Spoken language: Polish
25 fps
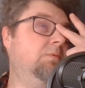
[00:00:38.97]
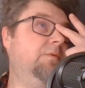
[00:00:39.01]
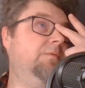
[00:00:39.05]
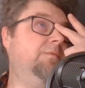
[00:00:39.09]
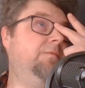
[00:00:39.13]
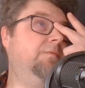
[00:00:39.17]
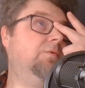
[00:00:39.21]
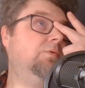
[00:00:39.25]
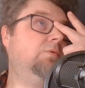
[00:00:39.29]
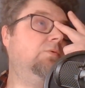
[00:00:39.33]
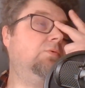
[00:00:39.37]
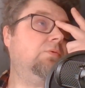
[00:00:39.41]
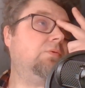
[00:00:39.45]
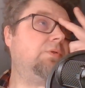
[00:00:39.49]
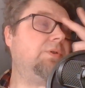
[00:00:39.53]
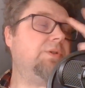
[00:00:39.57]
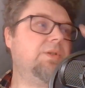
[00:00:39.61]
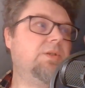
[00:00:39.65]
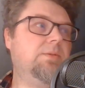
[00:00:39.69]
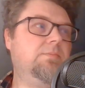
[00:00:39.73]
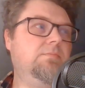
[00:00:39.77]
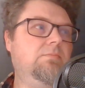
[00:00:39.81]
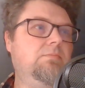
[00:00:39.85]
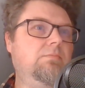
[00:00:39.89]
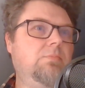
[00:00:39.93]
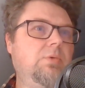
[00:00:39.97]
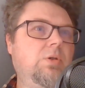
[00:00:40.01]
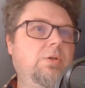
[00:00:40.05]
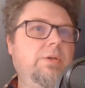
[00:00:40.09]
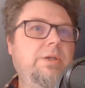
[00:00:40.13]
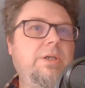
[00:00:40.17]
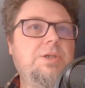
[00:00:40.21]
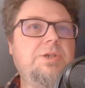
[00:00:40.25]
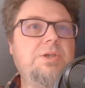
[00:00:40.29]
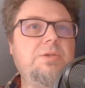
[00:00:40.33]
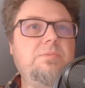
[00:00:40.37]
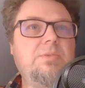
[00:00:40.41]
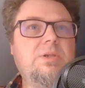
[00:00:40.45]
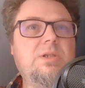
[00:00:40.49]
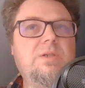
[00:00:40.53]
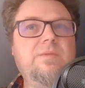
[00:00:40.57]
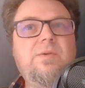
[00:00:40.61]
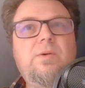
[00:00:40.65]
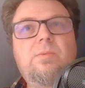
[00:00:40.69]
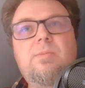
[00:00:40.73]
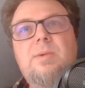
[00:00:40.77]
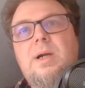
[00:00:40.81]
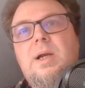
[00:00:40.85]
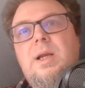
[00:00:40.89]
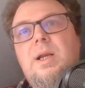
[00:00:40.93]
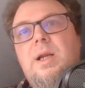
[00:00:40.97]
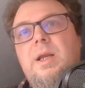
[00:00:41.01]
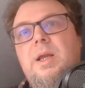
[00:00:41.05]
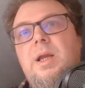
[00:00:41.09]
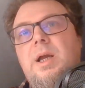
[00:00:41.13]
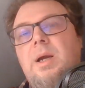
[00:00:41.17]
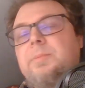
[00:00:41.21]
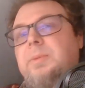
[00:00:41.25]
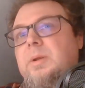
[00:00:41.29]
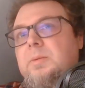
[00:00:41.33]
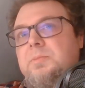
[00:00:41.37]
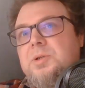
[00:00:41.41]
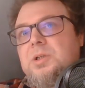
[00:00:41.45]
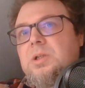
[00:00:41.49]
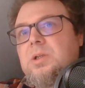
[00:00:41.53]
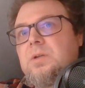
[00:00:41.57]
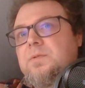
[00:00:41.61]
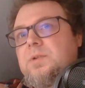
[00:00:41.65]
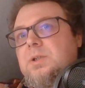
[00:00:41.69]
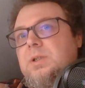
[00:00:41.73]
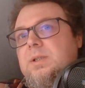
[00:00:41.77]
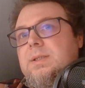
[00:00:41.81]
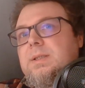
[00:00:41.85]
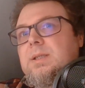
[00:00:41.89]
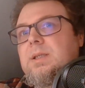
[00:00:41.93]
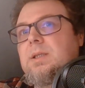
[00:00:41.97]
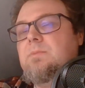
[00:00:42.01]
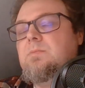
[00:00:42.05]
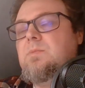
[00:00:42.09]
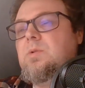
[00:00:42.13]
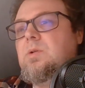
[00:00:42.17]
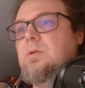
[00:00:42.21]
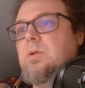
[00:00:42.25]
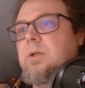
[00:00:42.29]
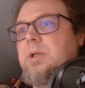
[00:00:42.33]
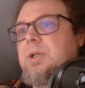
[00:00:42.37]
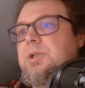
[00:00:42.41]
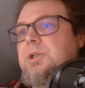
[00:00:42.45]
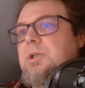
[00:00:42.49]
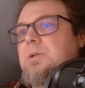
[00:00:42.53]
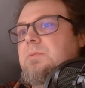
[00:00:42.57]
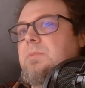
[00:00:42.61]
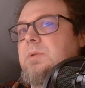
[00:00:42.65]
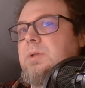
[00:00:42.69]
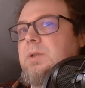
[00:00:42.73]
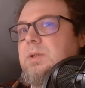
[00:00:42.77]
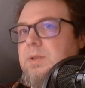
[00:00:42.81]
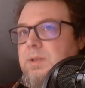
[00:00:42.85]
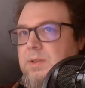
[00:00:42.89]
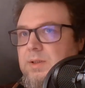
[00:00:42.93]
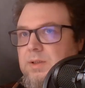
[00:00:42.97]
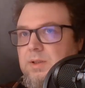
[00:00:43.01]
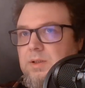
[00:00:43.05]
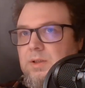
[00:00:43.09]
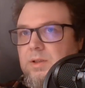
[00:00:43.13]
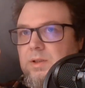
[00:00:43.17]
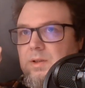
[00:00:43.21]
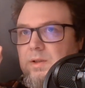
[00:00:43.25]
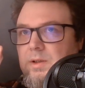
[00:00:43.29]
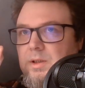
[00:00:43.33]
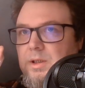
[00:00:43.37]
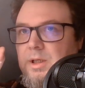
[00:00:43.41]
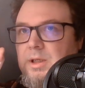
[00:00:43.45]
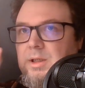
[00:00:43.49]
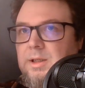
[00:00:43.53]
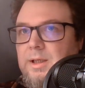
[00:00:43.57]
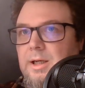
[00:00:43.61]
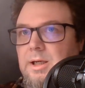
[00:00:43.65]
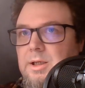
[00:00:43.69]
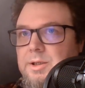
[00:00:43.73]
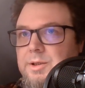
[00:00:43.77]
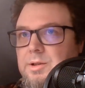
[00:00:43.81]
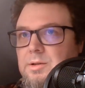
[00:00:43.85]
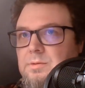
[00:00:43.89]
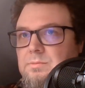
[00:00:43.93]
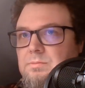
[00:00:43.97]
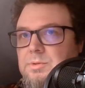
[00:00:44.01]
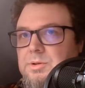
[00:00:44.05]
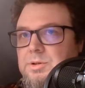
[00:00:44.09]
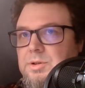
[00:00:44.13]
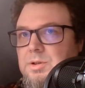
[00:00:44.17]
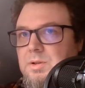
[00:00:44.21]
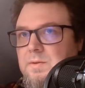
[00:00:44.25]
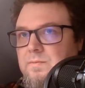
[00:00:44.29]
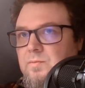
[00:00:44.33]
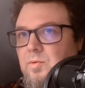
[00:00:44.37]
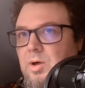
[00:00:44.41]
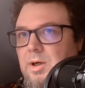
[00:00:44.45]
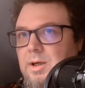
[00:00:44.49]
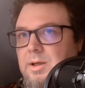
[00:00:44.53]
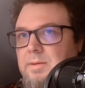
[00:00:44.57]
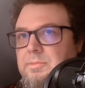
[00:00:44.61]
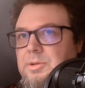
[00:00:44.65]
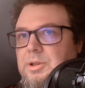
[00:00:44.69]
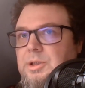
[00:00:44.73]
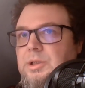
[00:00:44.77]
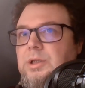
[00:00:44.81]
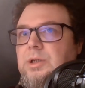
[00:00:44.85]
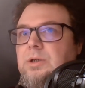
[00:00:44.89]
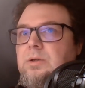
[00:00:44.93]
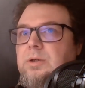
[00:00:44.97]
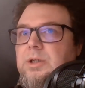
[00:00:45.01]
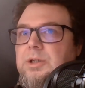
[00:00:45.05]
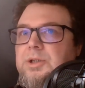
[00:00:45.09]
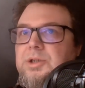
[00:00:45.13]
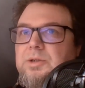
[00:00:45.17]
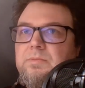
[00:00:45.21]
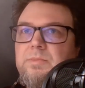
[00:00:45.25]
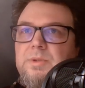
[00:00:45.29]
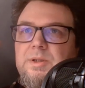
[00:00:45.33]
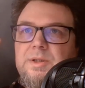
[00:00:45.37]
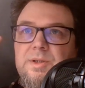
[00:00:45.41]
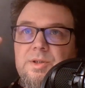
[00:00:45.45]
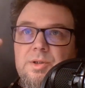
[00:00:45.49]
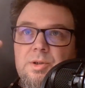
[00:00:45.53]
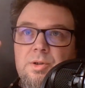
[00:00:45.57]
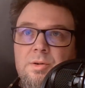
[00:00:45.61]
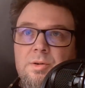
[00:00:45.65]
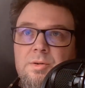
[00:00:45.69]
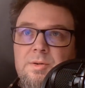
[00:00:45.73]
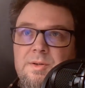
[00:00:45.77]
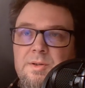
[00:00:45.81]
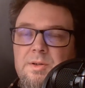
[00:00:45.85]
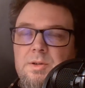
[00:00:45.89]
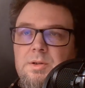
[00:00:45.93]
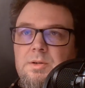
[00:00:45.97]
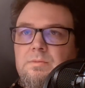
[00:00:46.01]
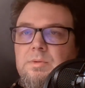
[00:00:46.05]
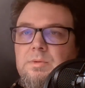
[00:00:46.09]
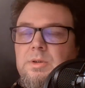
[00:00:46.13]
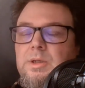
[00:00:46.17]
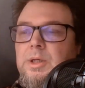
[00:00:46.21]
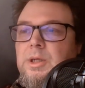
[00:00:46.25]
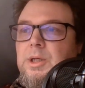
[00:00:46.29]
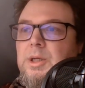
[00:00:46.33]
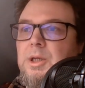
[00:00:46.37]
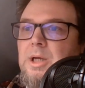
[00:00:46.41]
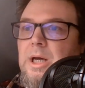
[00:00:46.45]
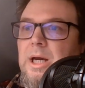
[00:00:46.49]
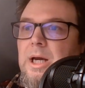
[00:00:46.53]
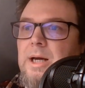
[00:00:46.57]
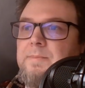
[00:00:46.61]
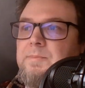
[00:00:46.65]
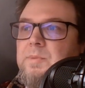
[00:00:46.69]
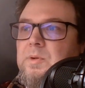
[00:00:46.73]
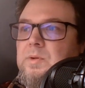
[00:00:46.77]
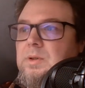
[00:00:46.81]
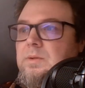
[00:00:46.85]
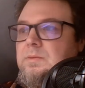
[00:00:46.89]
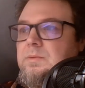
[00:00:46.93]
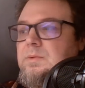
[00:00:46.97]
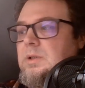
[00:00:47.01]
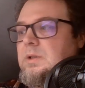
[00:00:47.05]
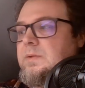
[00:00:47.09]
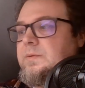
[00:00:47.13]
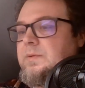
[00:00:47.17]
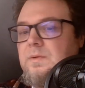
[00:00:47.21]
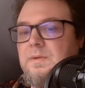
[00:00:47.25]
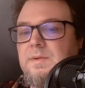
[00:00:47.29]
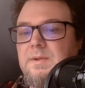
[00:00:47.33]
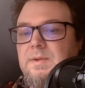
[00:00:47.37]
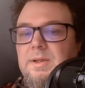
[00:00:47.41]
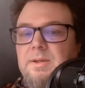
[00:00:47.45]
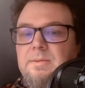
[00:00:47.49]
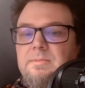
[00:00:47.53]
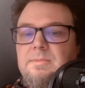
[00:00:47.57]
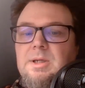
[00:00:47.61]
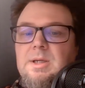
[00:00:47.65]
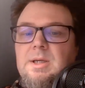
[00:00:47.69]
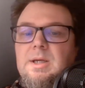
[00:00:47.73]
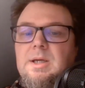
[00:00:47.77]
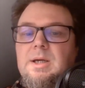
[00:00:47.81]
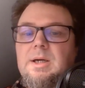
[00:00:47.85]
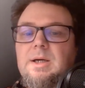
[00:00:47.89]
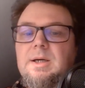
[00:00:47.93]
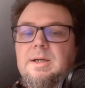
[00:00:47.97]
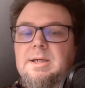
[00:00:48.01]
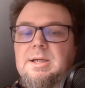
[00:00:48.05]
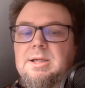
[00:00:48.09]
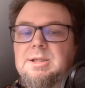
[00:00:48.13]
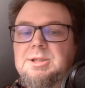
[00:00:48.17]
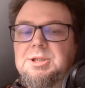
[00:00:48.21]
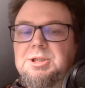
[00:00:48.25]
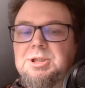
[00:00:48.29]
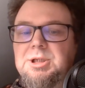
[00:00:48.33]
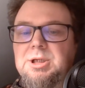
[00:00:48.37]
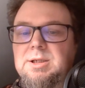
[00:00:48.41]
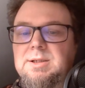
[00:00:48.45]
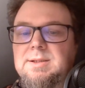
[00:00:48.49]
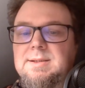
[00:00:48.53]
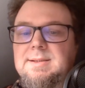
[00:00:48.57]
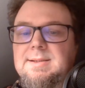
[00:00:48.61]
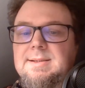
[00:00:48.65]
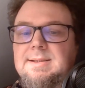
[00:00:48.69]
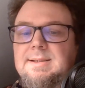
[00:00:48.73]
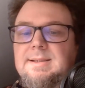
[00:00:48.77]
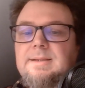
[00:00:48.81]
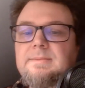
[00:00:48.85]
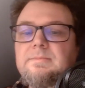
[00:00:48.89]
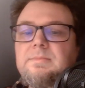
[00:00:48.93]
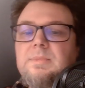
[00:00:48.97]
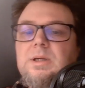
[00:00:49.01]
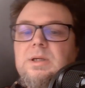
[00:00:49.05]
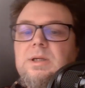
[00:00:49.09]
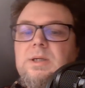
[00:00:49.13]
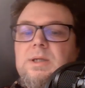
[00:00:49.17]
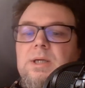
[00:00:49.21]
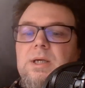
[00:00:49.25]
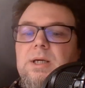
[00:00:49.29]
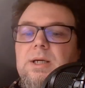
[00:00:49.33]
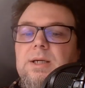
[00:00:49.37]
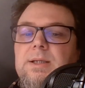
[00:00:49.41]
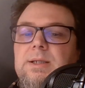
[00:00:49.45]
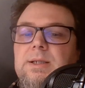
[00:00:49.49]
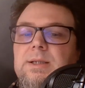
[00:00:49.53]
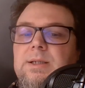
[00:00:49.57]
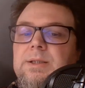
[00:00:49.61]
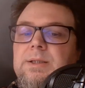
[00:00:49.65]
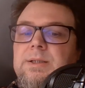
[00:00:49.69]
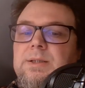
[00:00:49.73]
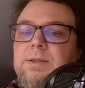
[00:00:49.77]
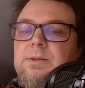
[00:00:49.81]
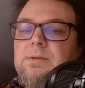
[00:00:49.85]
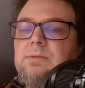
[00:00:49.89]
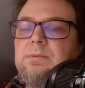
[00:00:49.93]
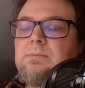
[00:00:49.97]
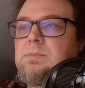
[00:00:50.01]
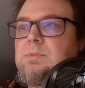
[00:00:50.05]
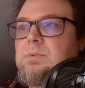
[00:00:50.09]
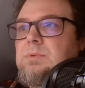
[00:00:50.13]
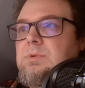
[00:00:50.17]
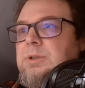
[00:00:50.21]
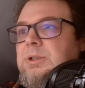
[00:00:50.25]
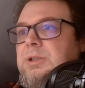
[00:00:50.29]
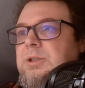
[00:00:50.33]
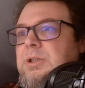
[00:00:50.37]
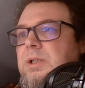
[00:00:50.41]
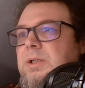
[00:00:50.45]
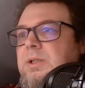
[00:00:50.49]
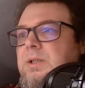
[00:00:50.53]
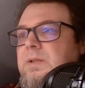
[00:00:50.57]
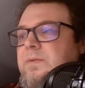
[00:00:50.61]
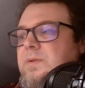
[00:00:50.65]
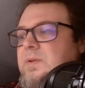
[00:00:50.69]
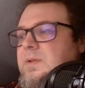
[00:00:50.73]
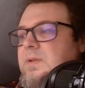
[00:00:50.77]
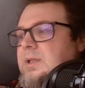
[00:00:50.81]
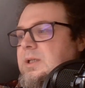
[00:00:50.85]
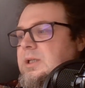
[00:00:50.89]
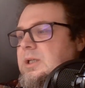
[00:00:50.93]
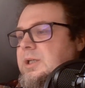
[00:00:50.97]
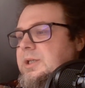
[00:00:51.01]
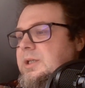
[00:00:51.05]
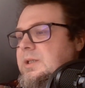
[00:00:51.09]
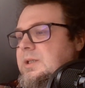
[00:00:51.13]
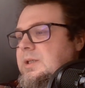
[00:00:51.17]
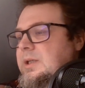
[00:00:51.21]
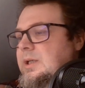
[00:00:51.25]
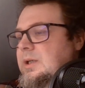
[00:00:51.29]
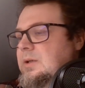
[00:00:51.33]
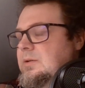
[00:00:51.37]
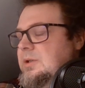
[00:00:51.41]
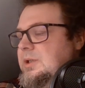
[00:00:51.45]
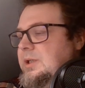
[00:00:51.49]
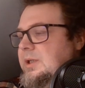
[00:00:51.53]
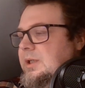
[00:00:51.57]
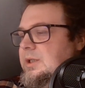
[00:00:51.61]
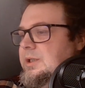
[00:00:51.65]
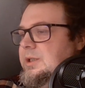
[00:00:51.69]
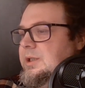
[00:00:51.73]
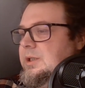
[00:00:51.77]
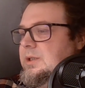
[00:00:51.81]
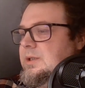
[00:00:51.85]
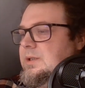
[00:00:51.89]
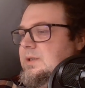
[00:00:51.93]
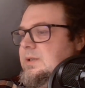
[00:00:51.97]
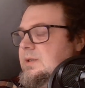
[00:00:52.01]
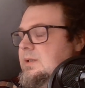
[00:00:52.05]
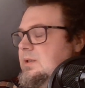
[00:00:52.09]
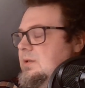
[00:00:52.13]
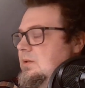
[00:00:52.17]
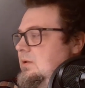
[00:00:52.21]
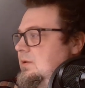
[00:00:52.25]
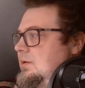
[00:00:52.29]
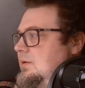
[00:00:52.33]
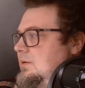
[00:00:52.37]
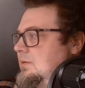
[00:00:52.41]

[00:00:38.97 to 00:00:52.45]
futuryzm kojarzymy z dwoma krajami. Przede wszystkim kojarzymy z Italią, czyli z Włochami i kojarzymy z Rosją, a potem ze Związkiem Radzieckim. E, jeżeli Związek Radziecki jakoś tak nie jest e,